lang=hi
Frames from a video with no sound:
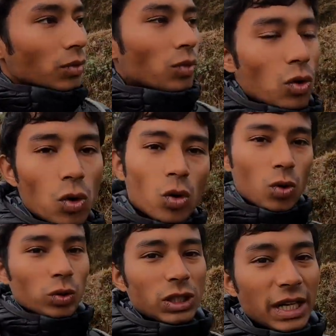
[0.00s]
वो
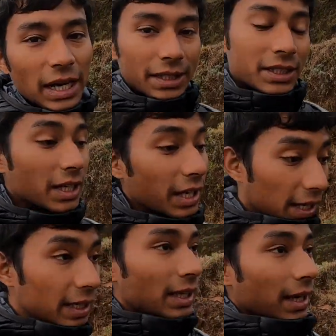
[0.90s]
उतने अच्छे
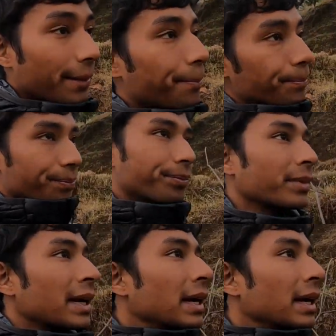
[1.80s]
नहीं थे हम्म,